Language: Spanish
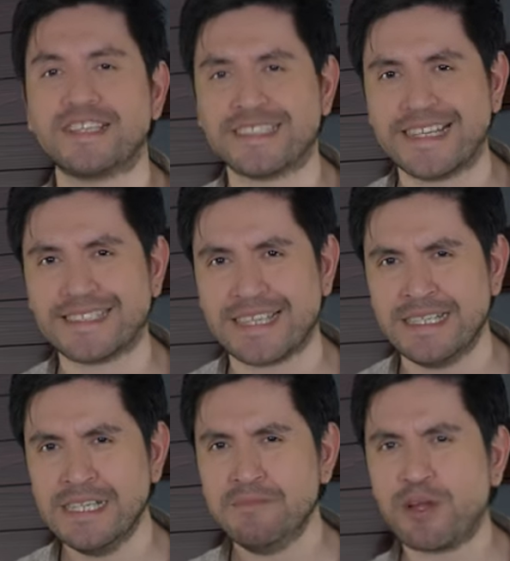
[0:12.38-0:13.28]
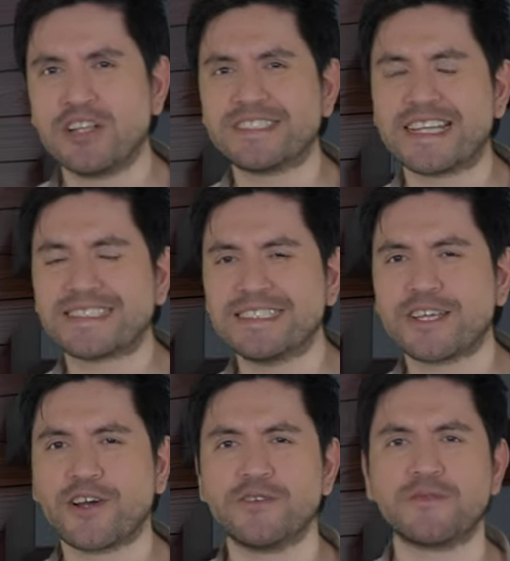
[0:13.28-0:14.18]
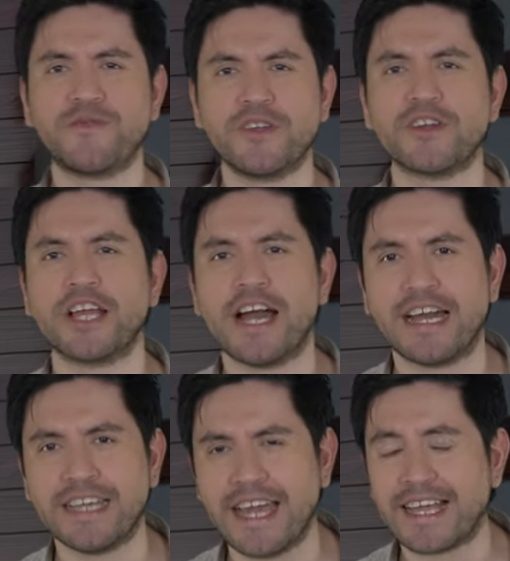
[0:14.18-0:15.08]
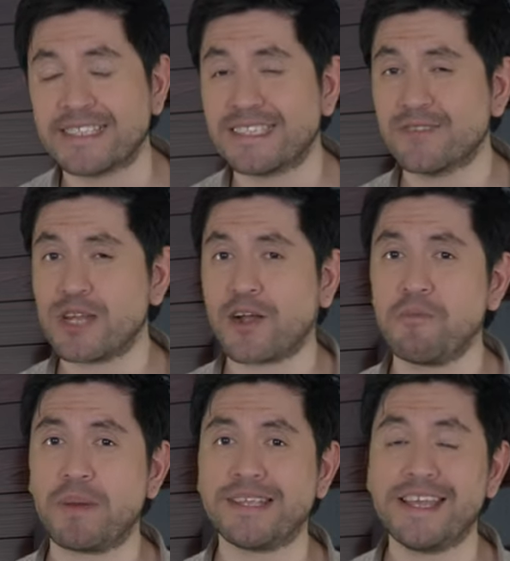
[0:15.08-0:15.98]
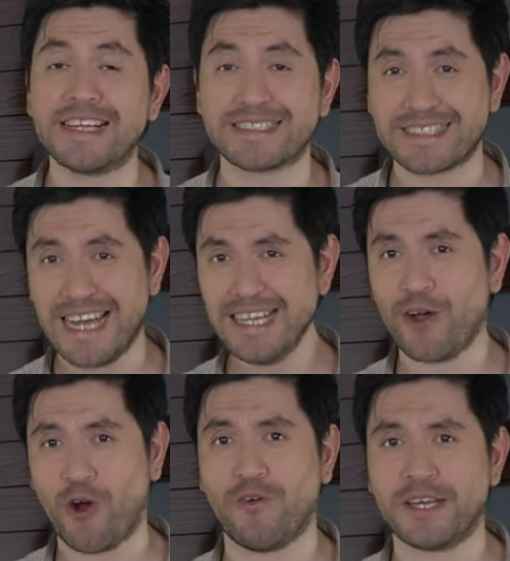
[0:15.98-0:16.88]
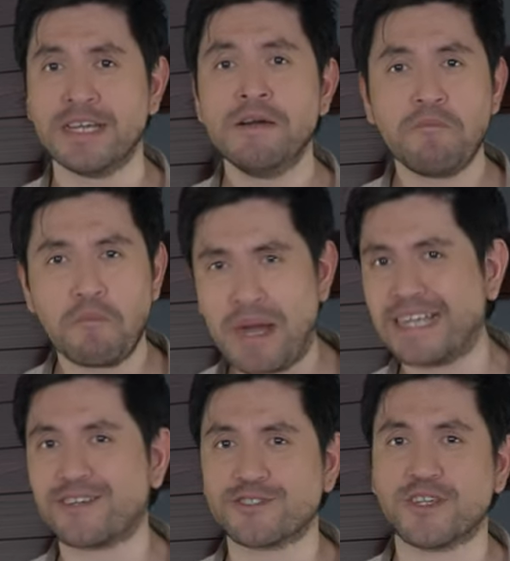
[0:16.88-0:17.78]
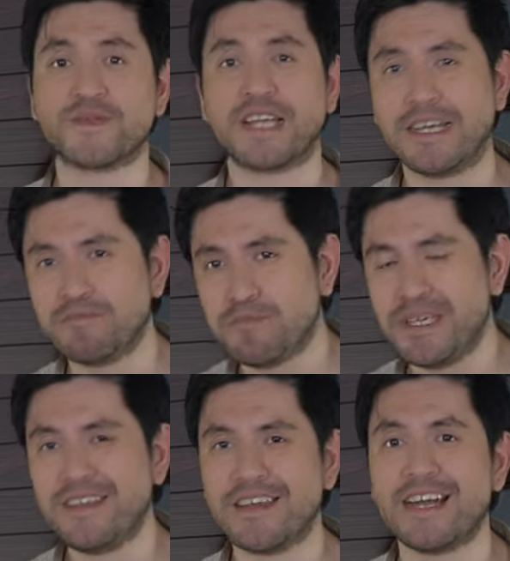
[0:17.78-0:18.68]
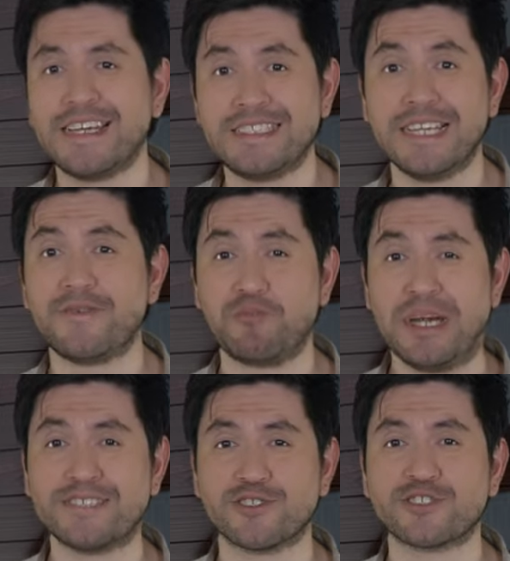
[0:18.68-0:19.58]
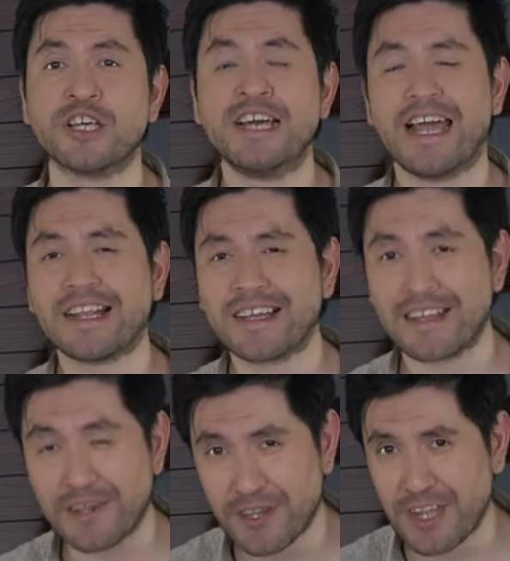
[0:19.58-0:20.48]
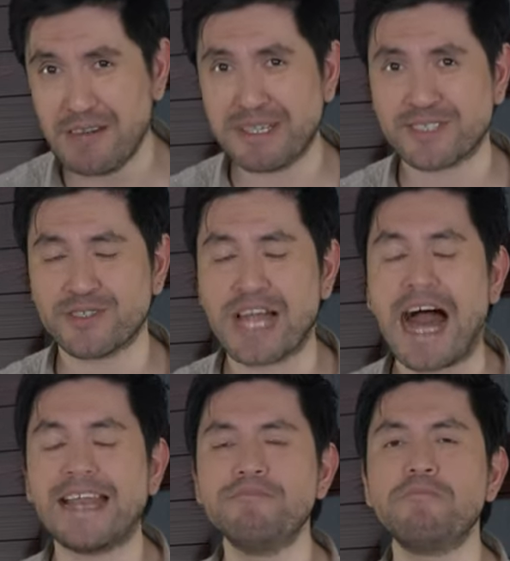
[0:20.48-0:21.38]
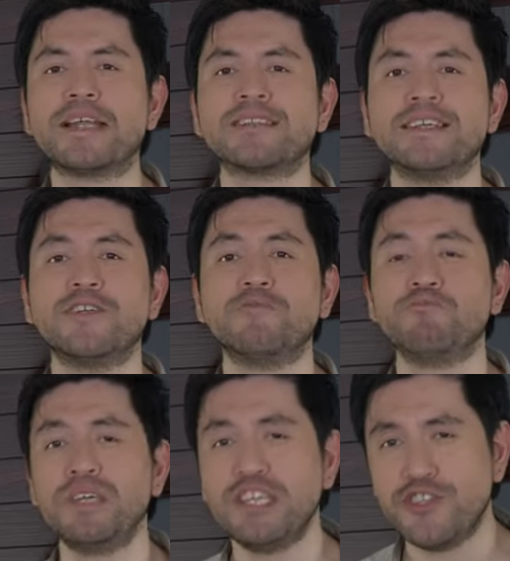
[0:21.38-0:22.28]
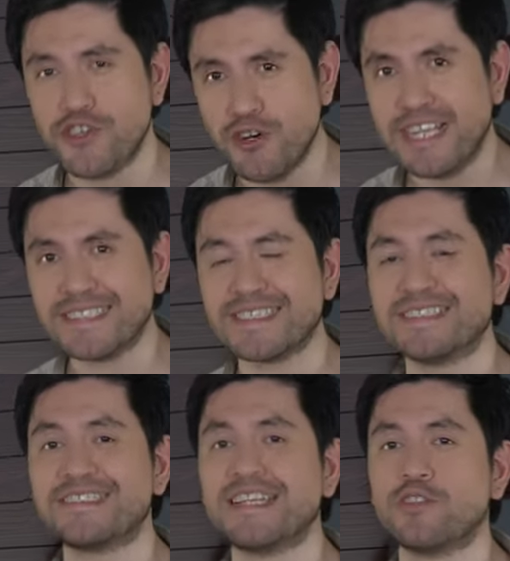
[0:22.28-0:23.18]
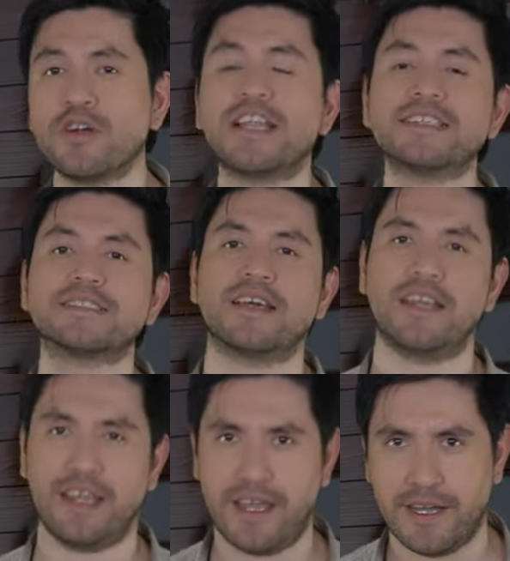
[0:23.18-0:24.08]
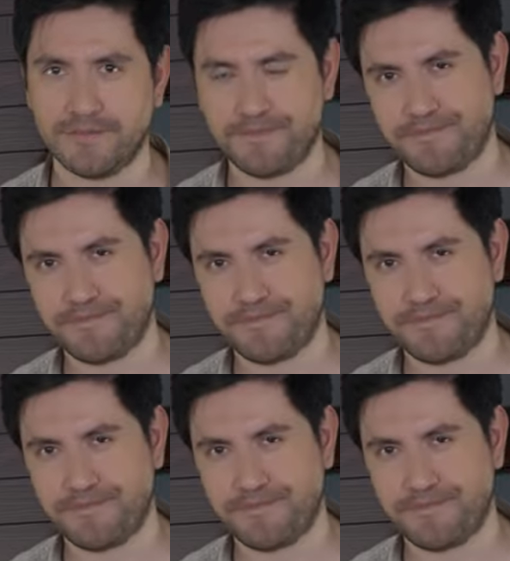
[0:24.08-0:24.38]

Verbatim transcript: de Tesla, pero lo interesante con Figure AI es que siendo una compañía tan joven, Microsoft, Nvidia y Jeff Bezos, el creador de Amazon, han invertido millones de dólares en ella.